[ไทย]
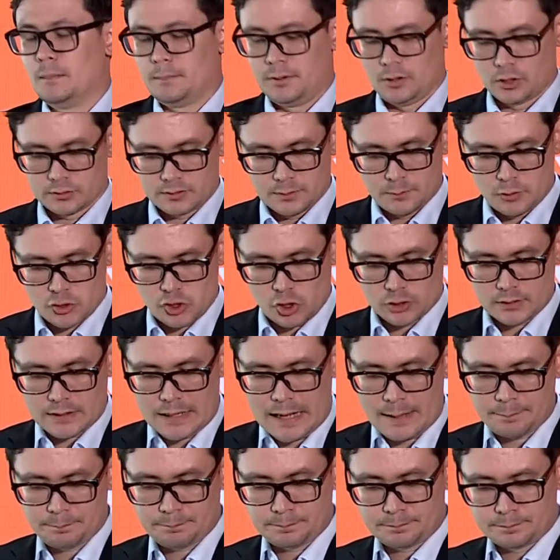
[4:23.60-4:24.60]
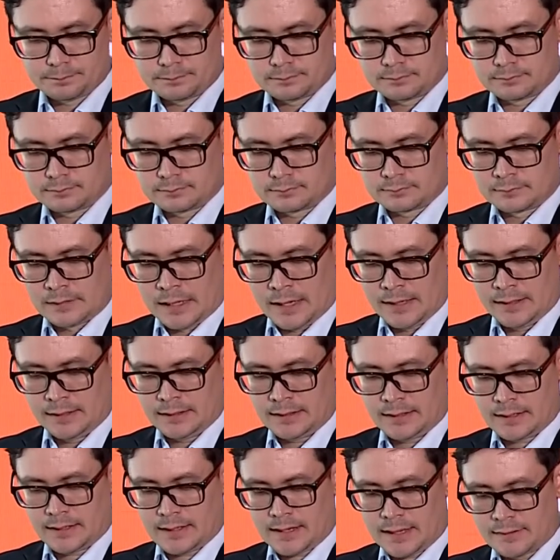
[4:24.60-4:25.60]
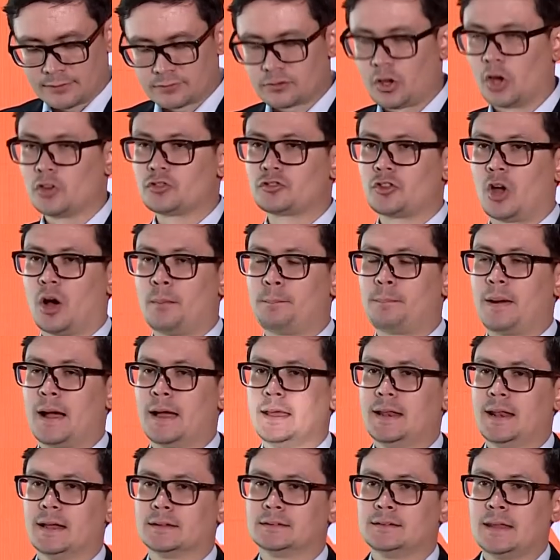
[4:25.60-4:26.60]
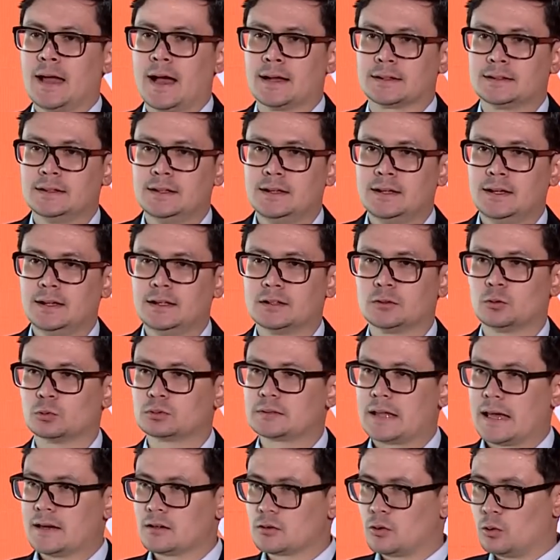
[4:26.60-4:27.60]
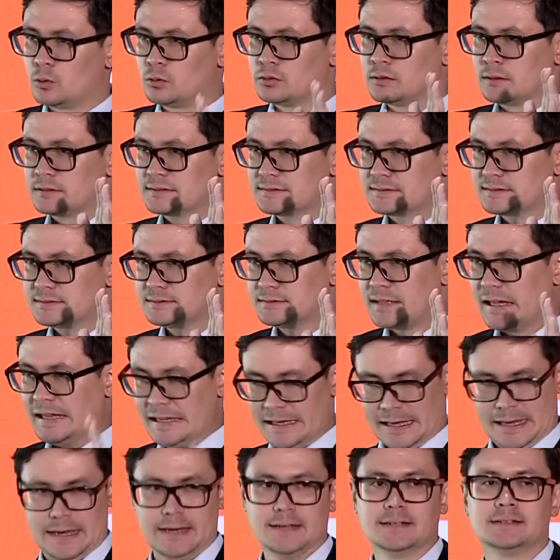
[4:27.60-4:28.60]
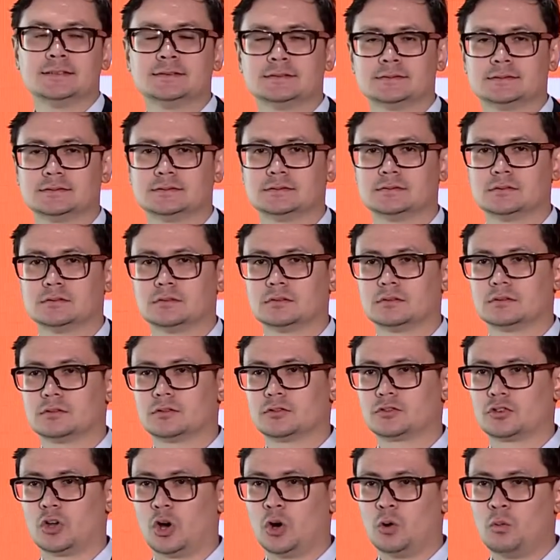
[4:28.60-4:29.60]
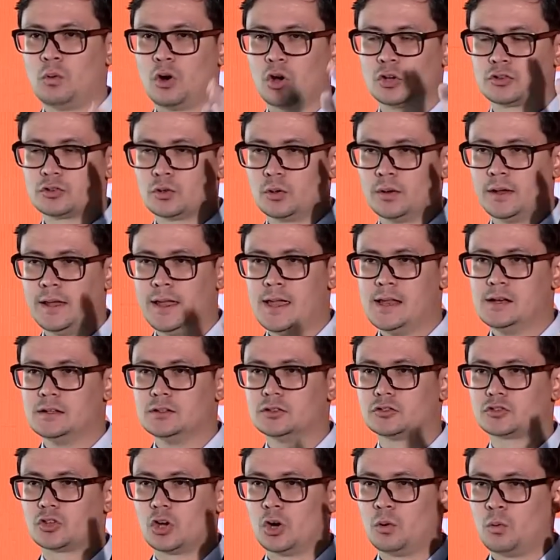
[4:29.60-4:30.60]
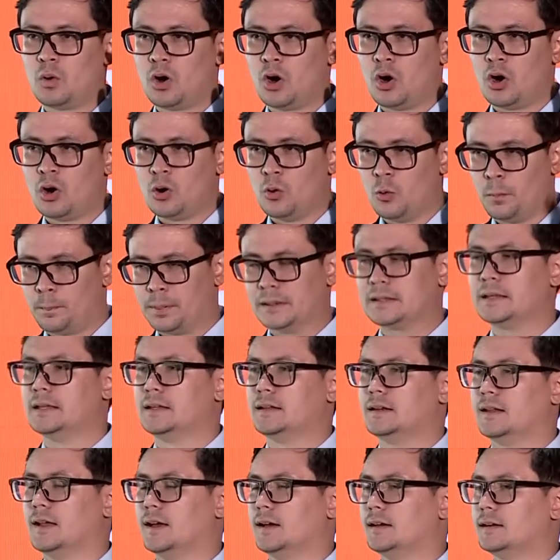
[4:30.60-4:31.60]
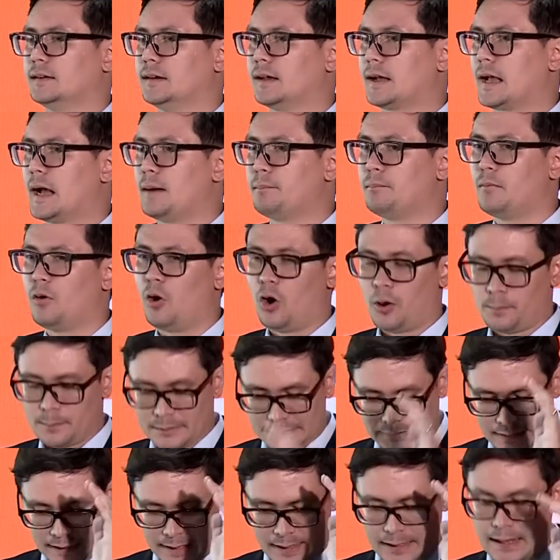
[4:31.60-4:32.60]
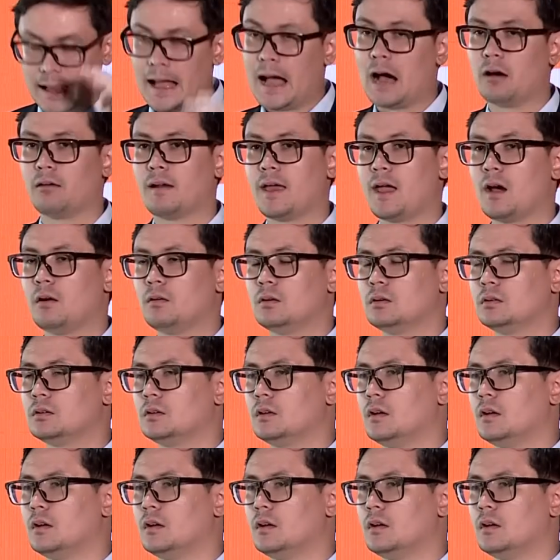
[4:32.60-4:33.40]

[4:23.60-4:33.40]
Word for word: พี่น้องสื่อมวลชนครับ ในขั้นตอนต่อไปหลังจากที่ทุกท่านคงได้เห็นสวทรงเอหรือสวอุปกิจเนี่ยนะครับ ออกมาแถลงข่าวแล้ว